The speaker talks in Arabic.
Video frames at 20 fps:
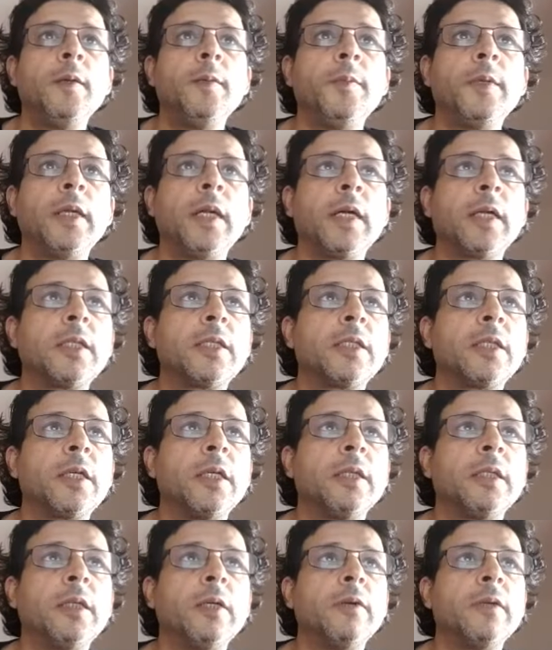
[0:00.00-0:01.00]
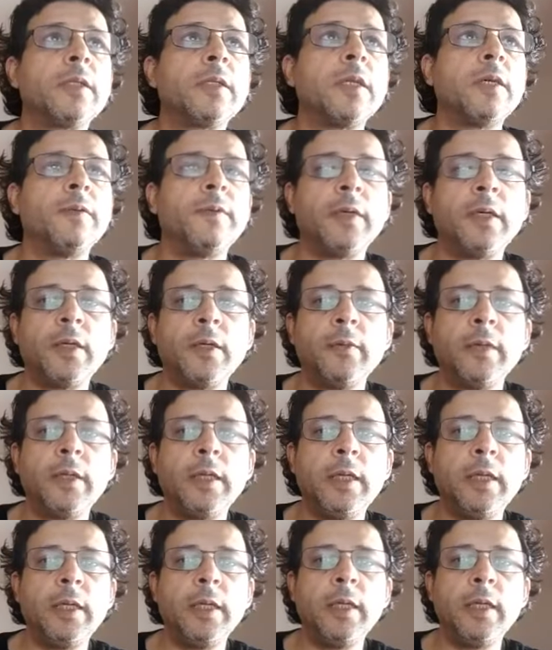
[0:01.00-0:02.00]
ما نعرفش كان توا صبا
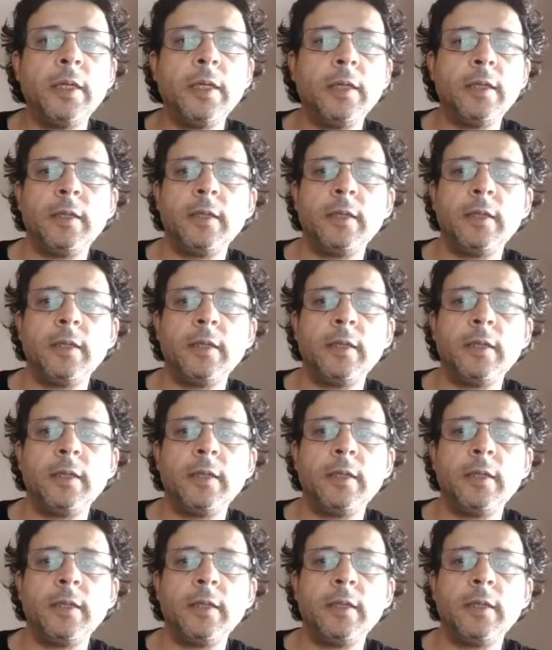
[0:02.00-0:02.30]
ولا